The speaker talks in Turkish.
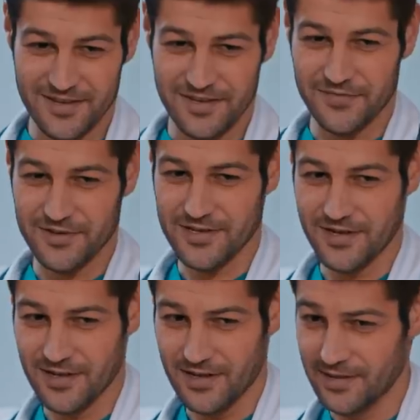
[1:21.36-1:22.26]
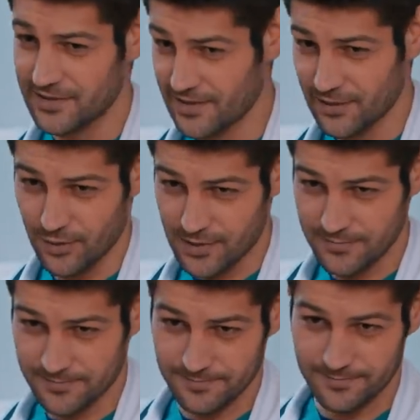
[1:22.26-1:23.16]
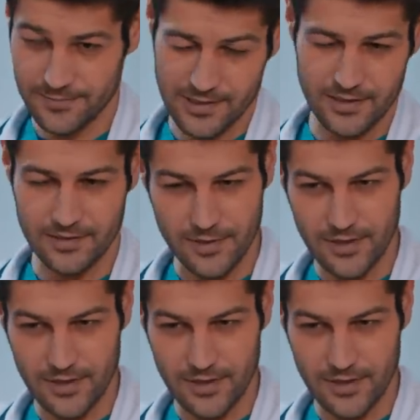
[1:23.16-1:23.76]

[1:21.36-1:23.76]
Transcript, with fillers: Keyfiniz yerine geldiğine göre Sanırım